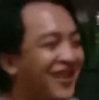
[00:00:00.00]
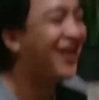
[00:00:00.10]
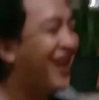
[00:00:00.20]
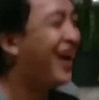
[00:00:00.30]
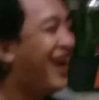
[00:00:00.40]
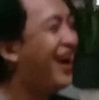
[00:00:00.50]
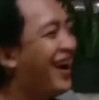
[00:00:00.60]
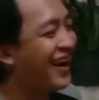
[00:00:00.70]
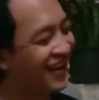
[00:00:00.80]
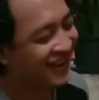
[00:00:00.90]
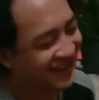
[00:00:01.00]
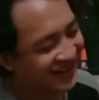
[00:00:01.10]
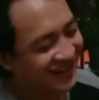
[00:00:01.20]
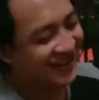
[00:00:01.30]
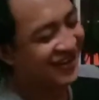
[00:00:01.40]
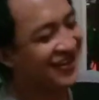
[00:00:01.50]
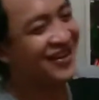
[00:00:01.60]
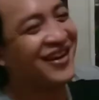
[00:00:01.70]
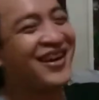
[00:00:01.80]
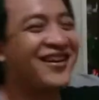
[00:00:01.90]
gimana Pak Joko?
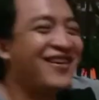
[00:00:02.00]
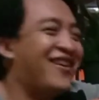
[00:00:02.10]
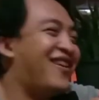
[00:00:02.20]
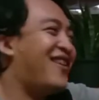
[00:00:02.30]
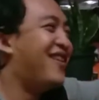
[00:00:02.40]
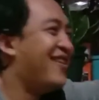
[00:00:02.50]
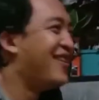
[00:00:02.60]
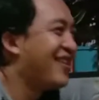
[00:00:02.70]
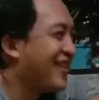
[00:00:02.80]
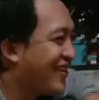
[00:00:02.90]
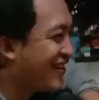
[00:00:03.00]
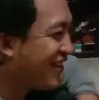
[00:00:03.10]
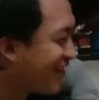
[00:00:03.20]
lego. Lego